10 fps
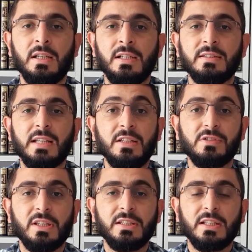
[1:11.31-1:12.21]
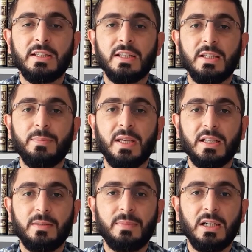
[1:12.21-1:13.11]
sen cennette
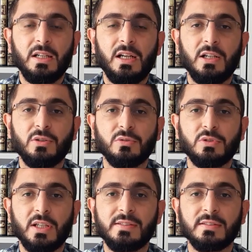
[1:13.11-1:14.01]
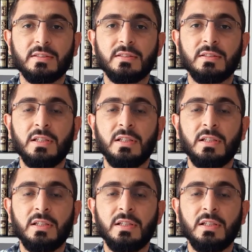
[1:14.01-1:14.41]
peygamberlerle olacaksın,